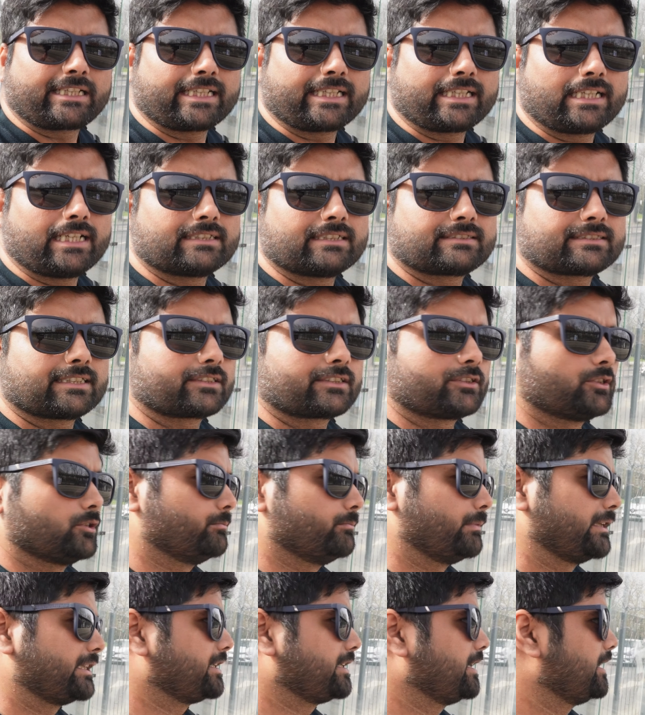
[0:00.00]
टिकट ले सकते
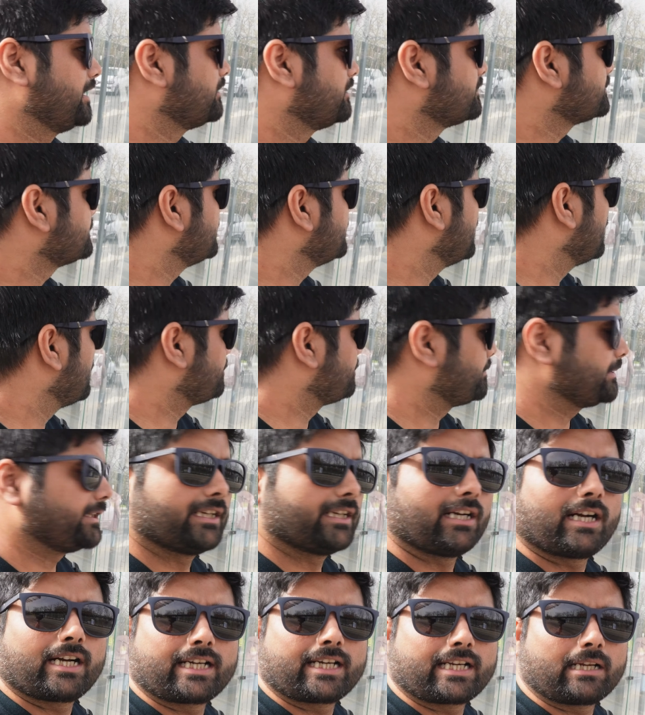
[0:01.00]
हो बट हाँ यहाँ
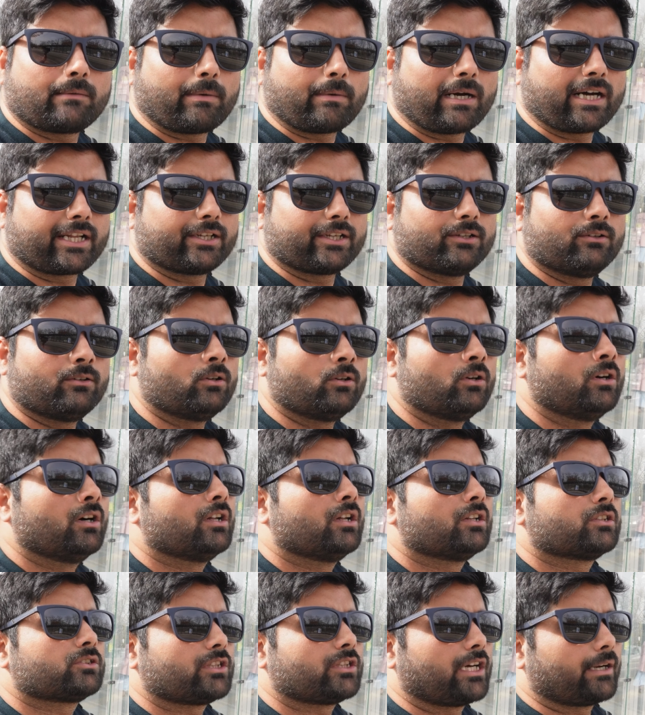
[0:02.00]
पे अगर आप आ रहे हो
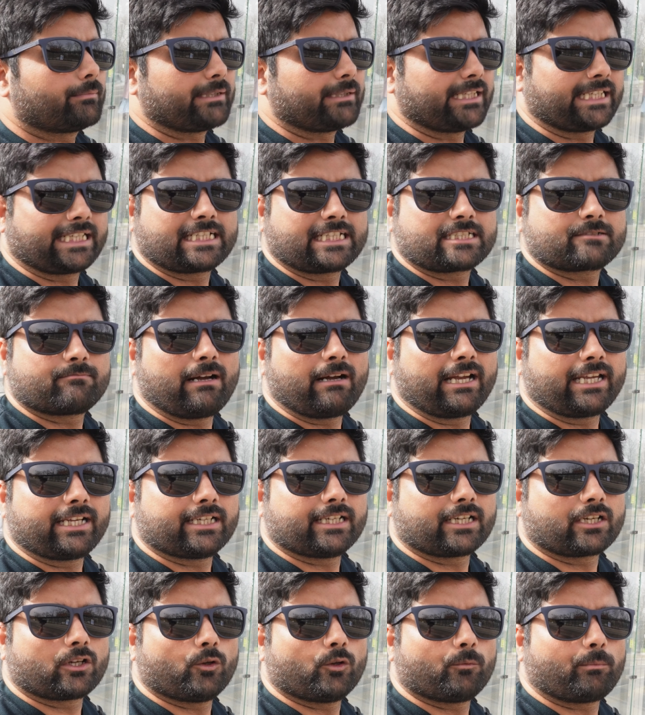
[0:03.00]
तो आप टिकट्स बाई
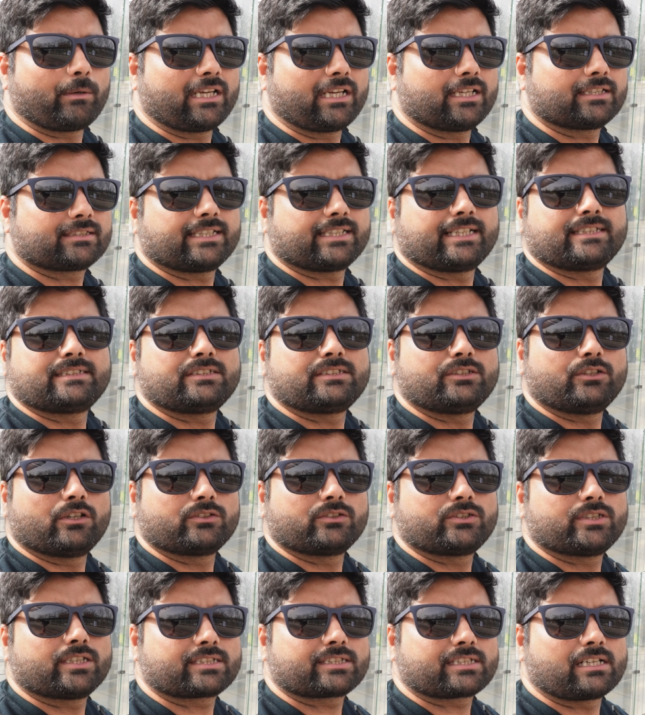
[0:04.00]
कर लो पहले से एंड
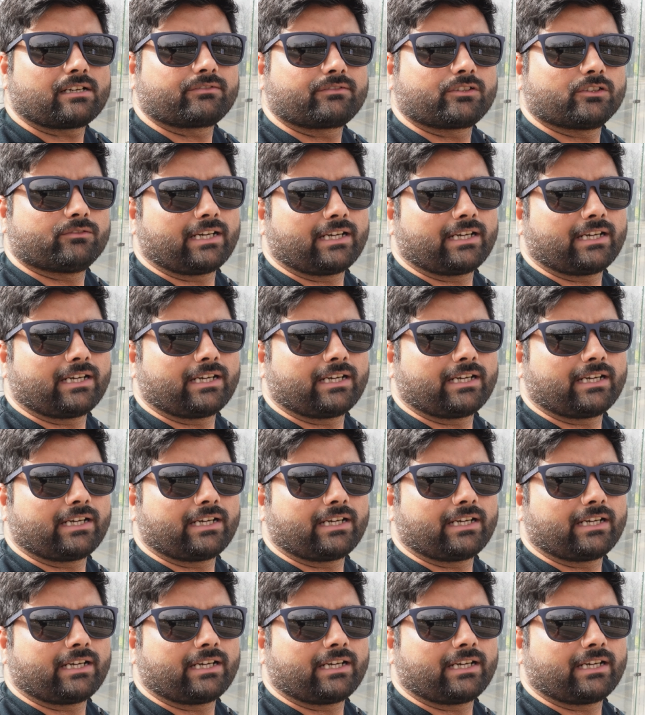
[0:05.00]
यू जस्ट हैव टू